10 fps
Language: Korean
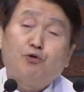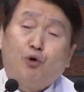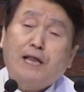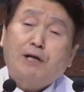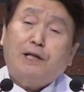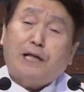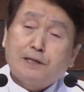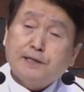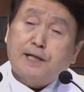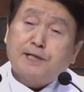요한과
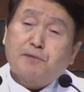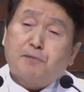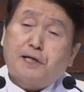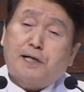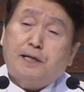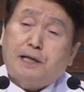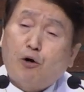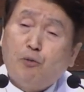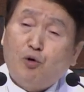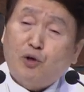다르지 않습니까?
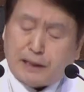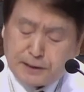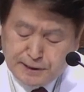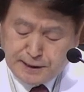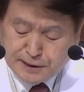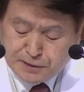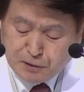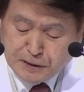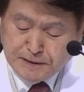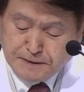야고보와 다르지
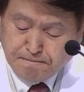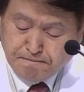않습니까?